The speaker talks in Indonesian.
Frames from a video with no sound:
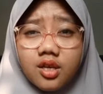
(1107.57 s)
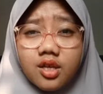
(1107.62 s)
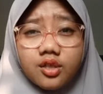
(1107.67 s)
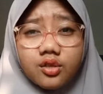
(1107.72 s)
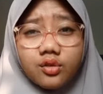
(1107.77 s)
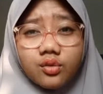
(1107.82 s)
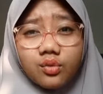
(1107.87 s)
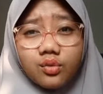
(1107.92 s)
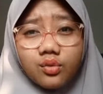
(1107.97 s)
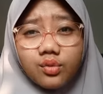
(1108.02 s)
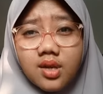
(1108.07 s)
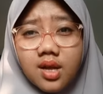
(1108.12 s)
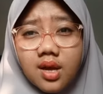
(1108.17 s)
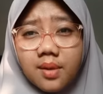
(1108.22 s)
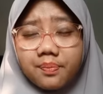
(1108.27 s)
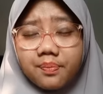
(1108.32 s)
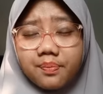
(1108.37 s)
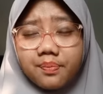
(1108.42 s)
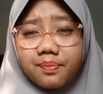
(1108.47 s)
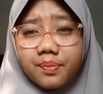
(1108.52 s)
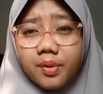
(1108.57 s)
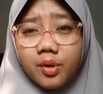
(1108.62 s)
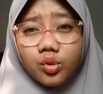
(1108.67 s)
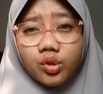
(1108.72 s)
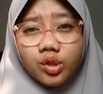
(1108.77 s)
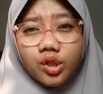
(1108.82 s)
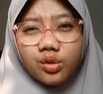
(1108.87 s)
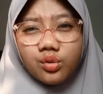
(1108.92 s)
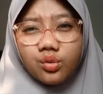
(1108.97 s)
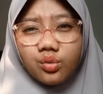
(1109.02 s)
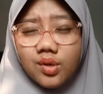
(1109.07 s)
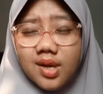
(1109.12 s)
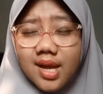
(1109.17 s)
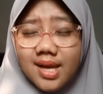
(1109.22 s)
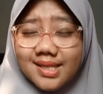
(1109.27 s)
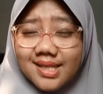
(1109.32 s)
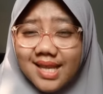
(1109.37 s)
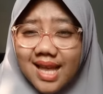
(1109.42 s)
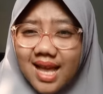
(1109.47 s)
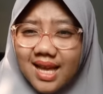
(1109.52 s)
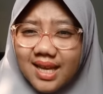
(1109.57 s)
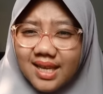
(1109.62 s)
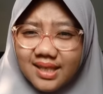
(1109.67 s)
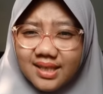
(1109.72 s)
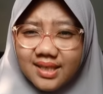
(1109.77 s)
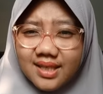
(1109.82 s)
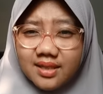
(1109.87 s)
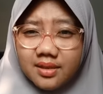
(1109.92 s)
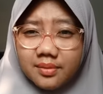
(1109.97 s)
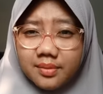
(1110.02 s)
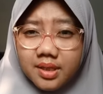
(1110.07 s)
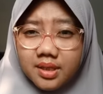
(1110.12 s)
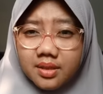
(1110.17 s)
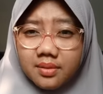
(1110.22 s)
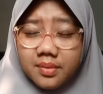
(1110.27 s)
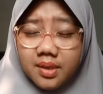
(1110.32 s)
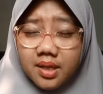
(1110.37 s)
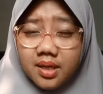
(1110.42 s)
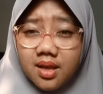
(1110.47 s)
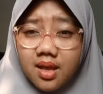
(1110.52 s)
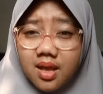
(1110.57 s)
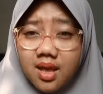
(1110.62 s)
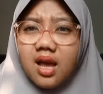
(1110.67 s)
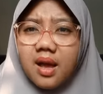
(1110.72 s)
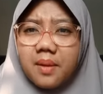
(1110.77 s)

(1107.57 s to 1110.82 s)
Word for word: itu udah perut itu udah sakit ya teman-teman